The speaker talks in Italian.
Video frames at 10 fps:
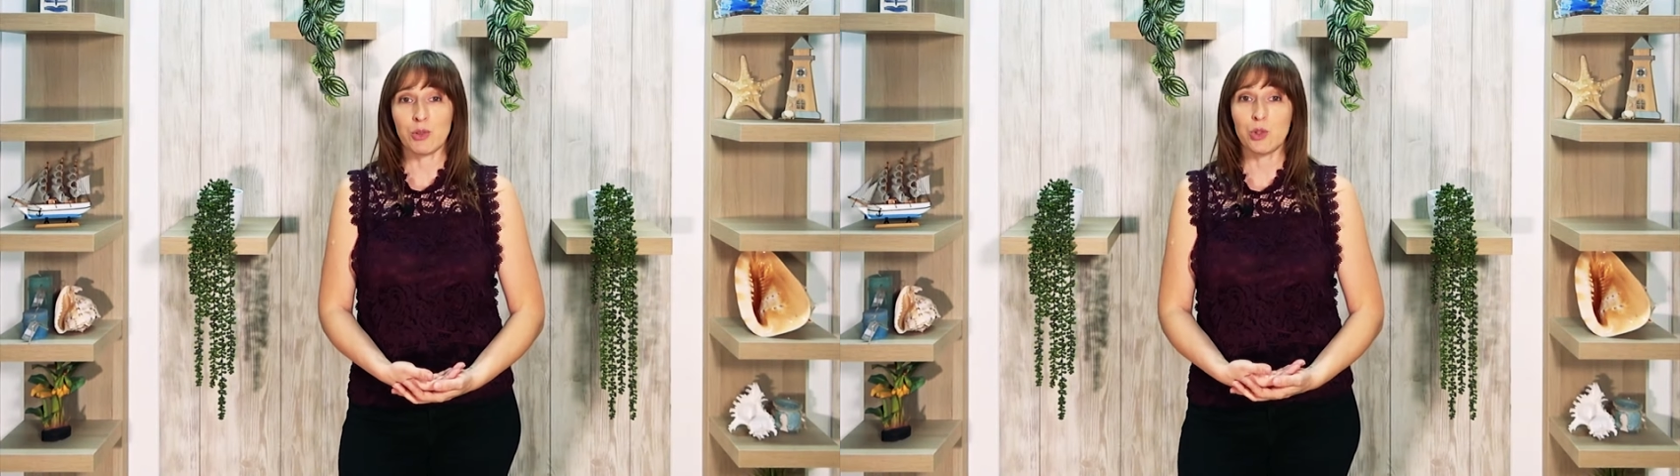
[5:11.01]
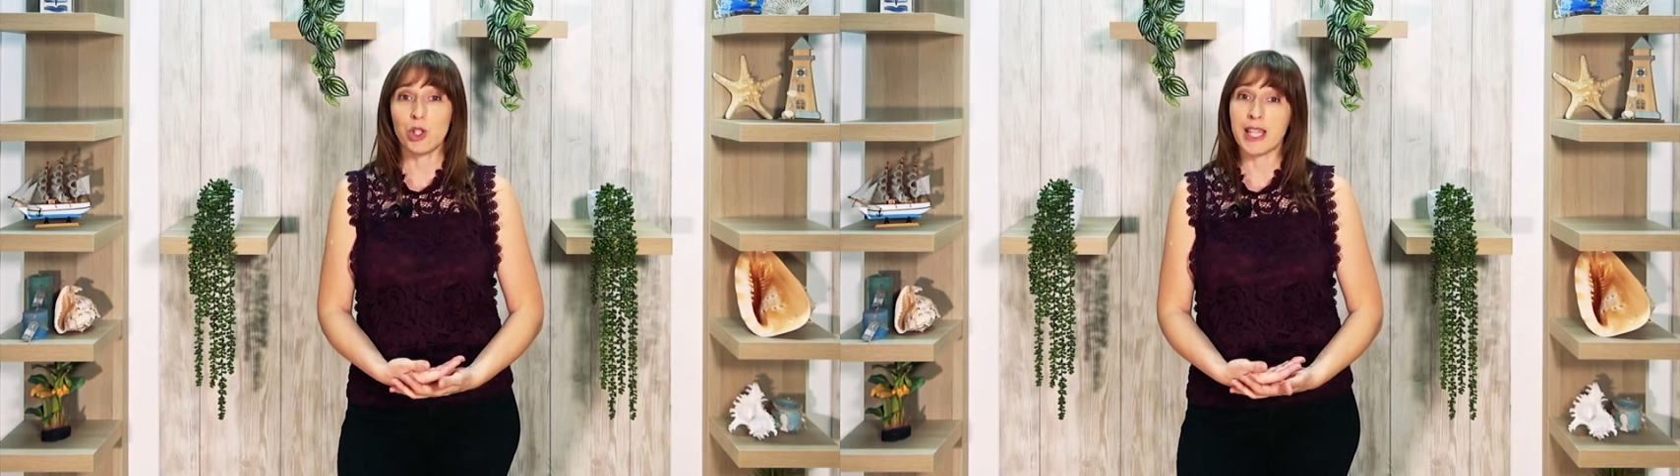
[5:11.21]

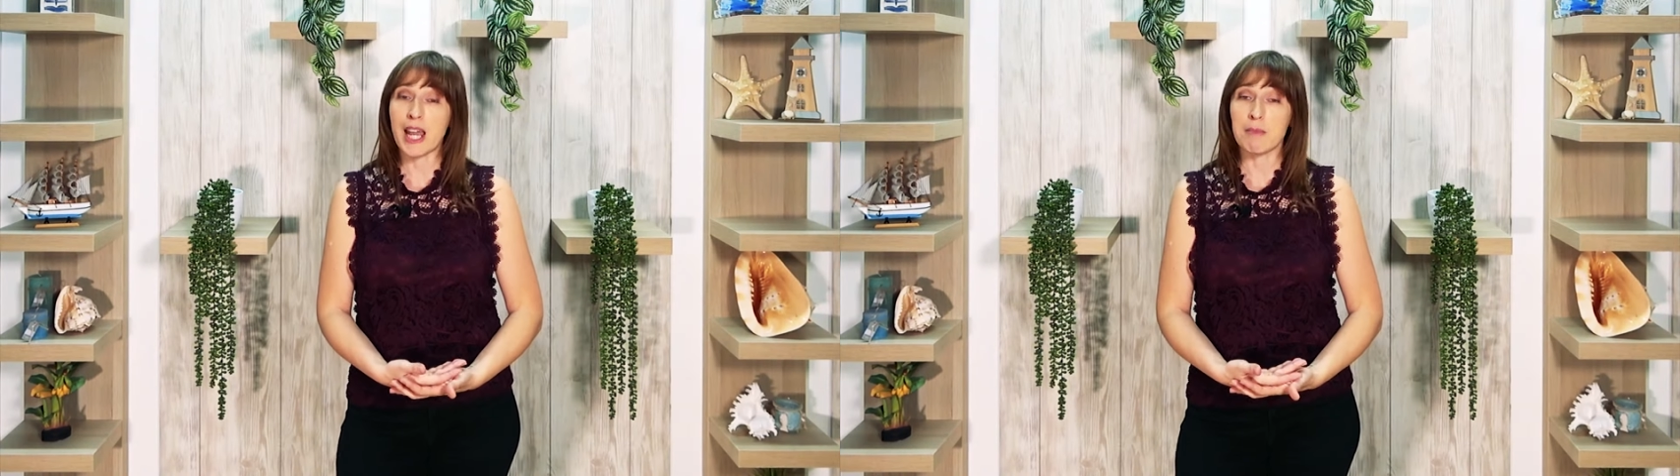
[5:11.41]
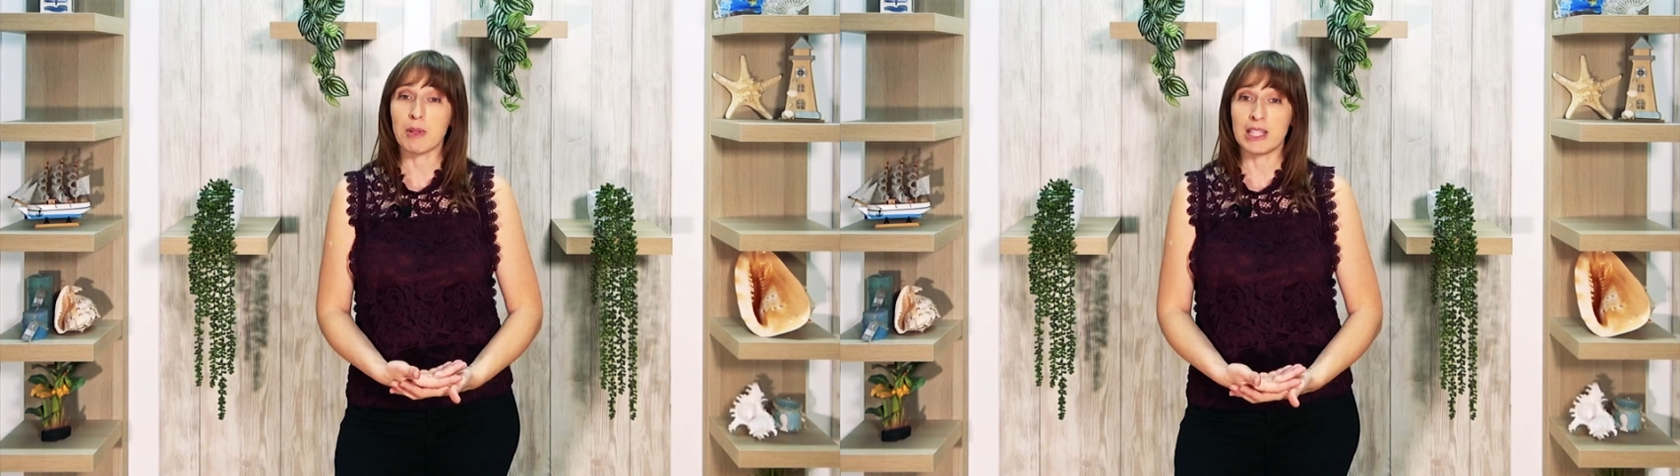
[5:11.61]

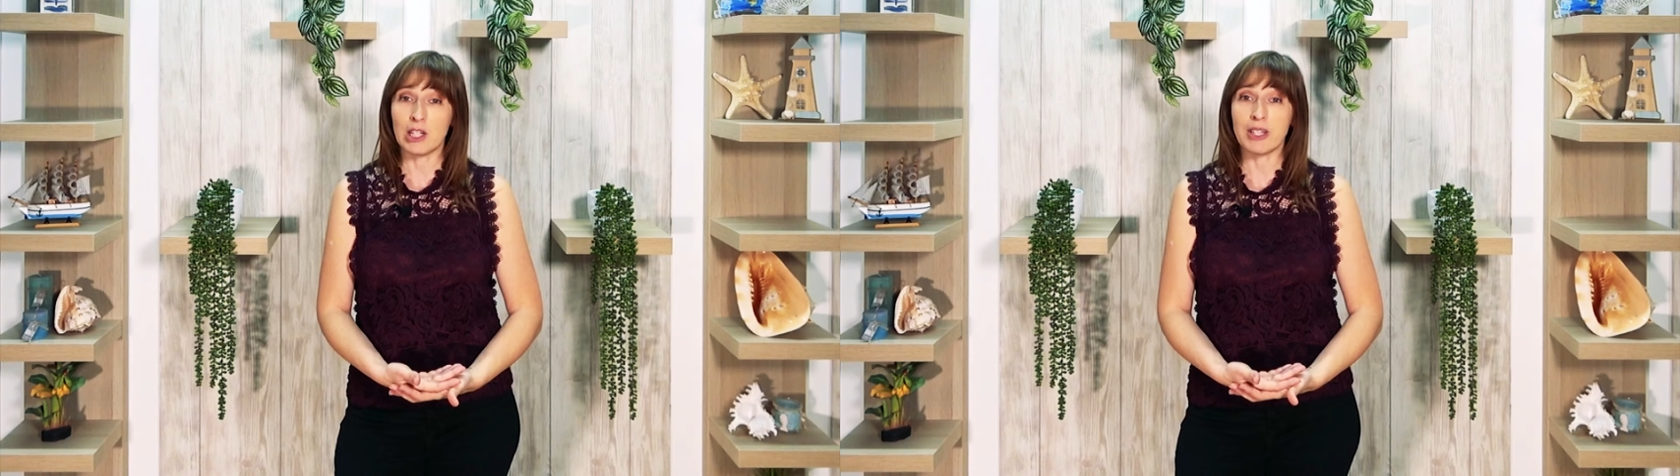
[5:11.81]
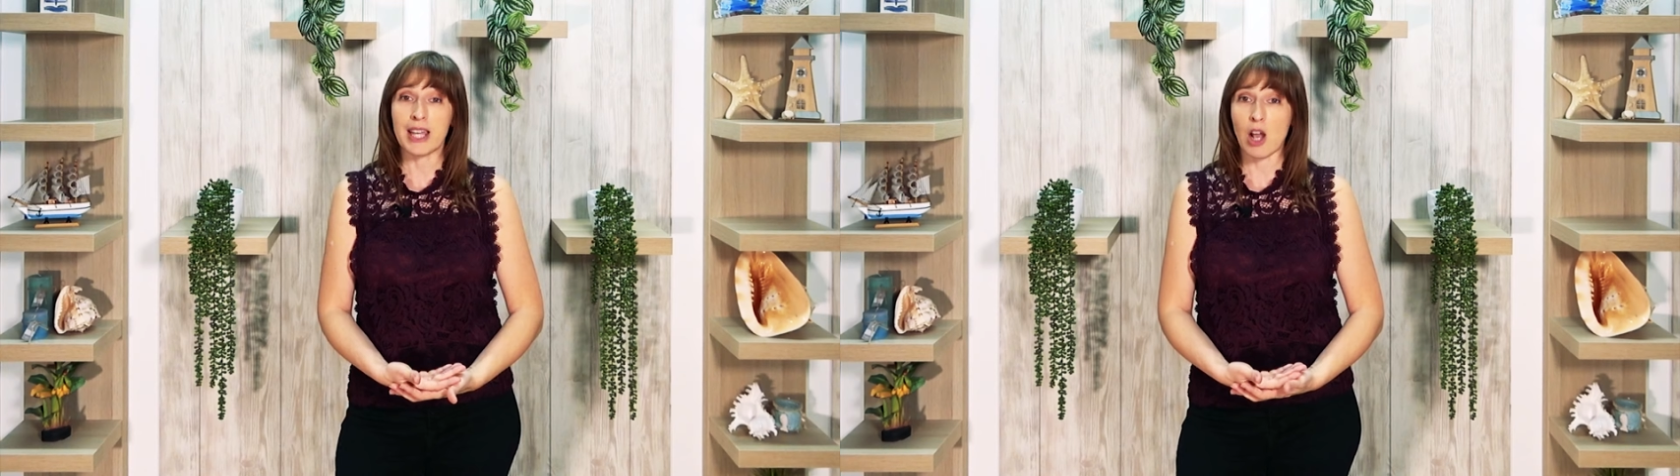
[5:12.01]
suscitare
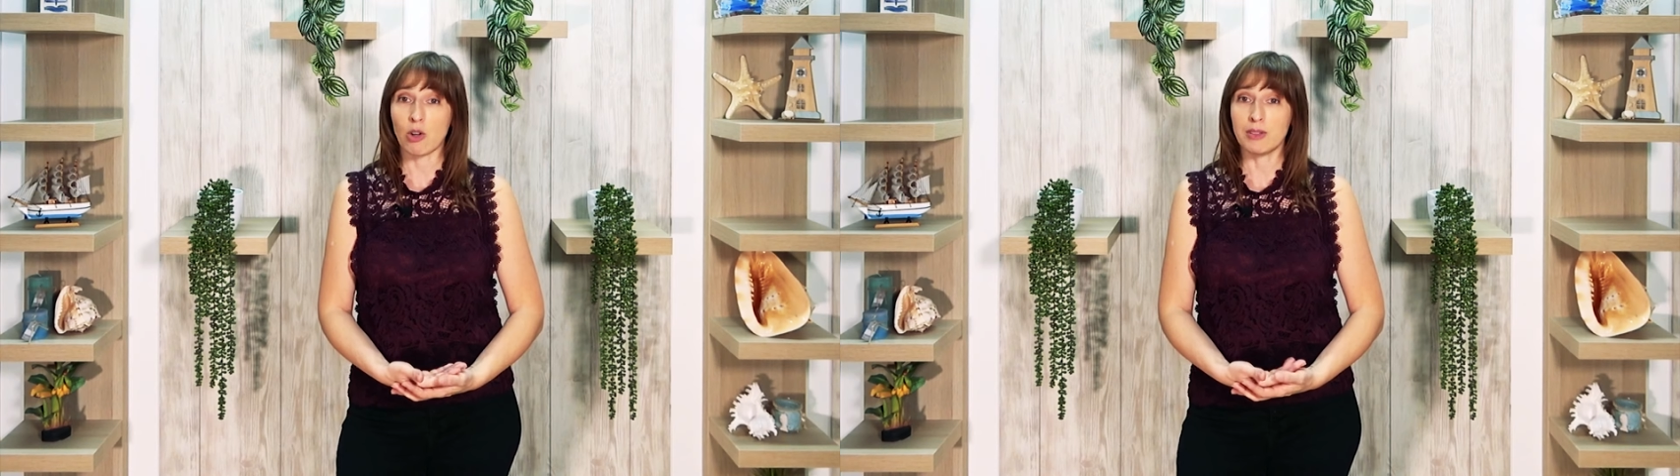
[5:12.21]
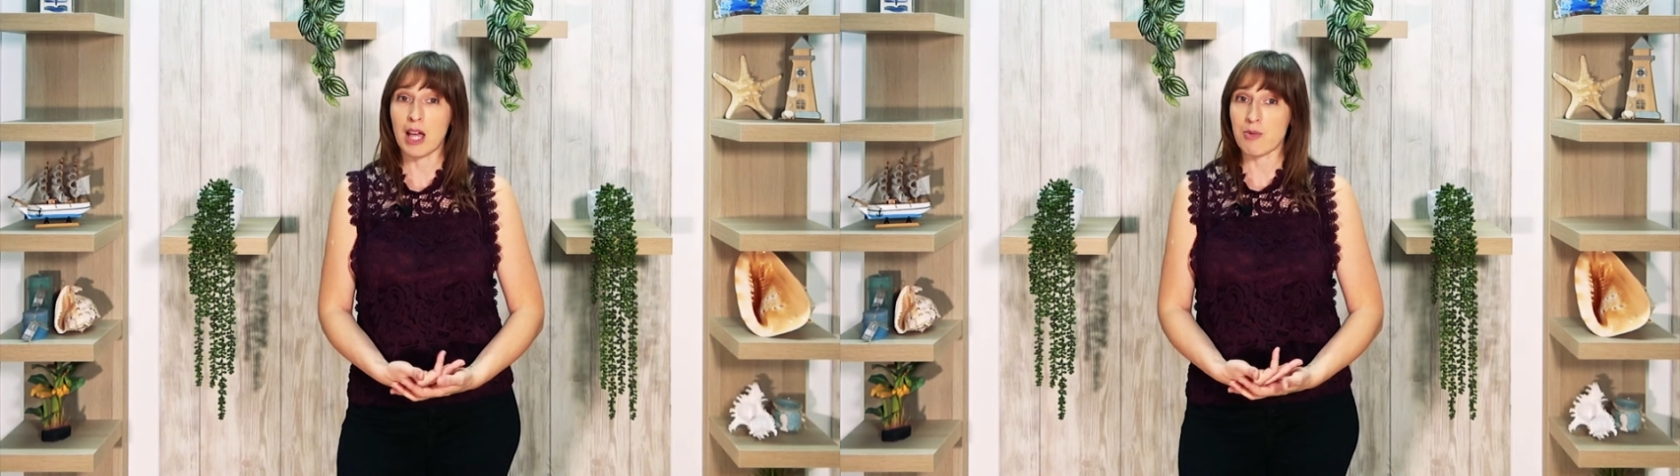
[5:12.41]
emozioni e
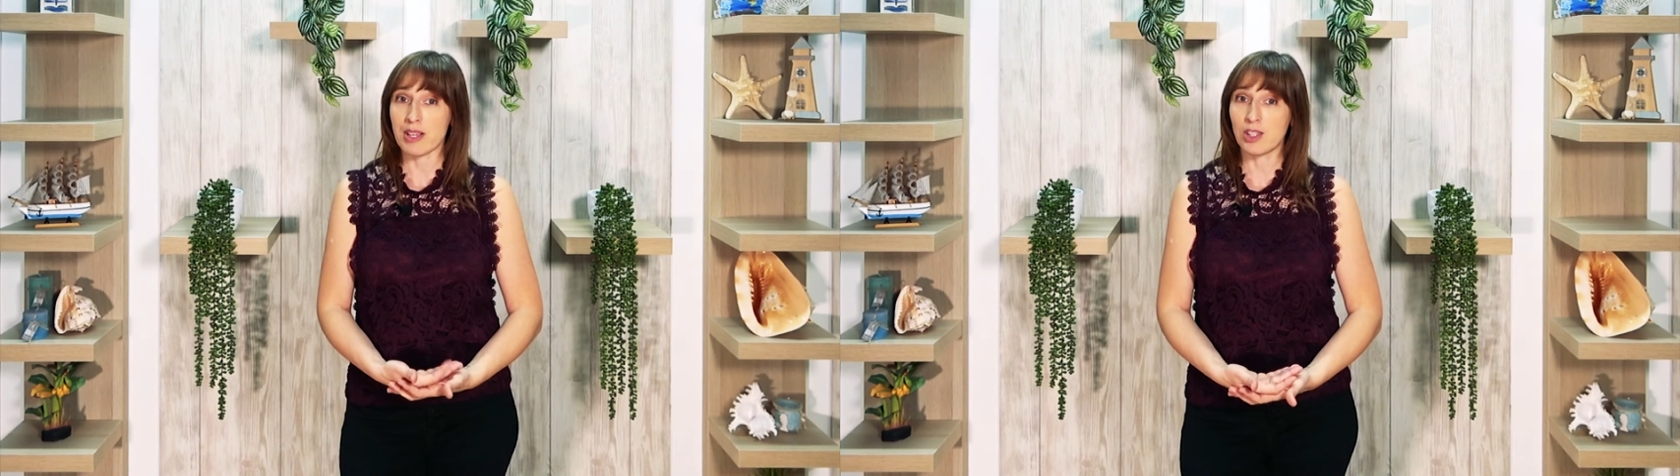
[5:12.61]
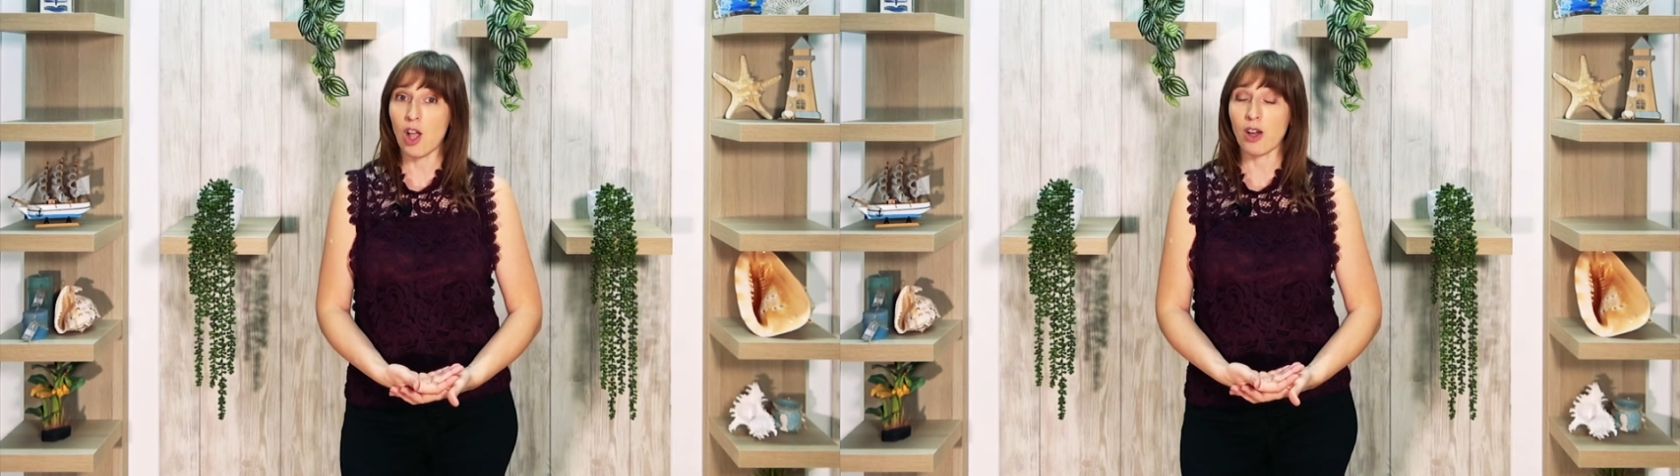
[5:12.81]
raccontare una
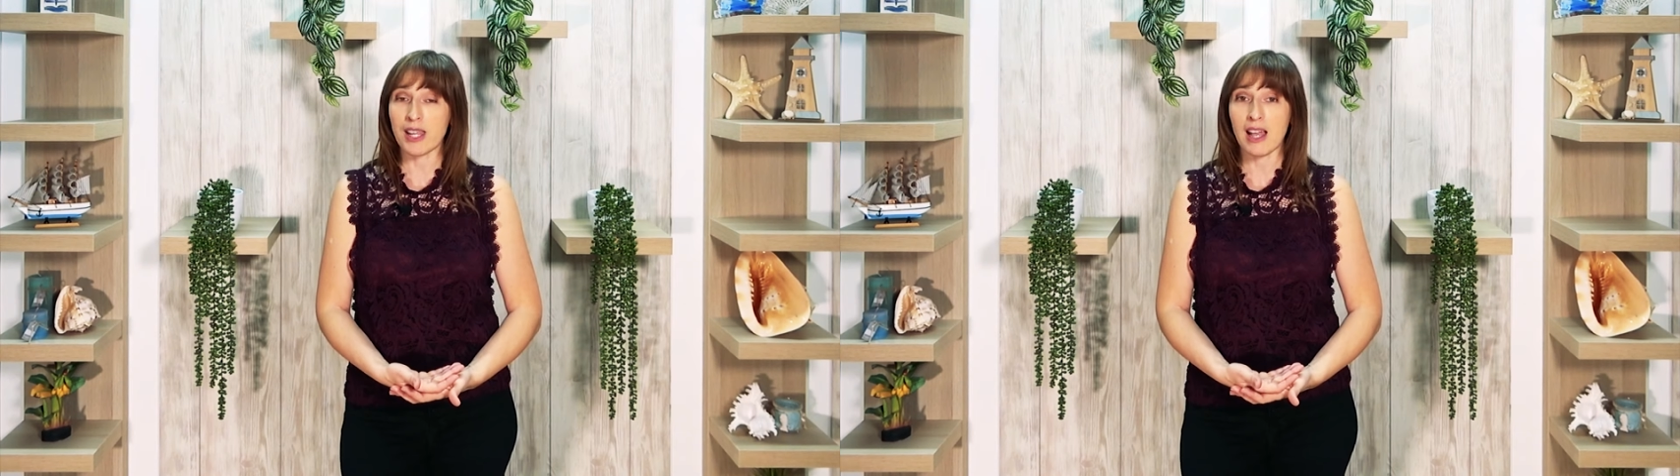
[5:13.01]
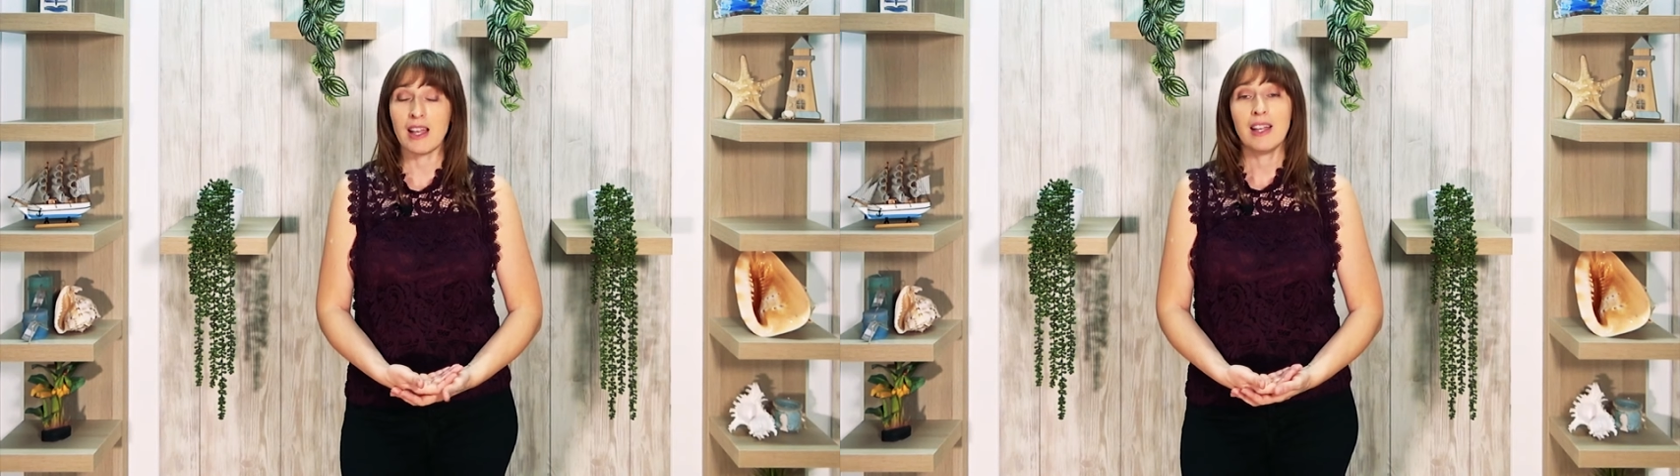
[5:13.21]
storia,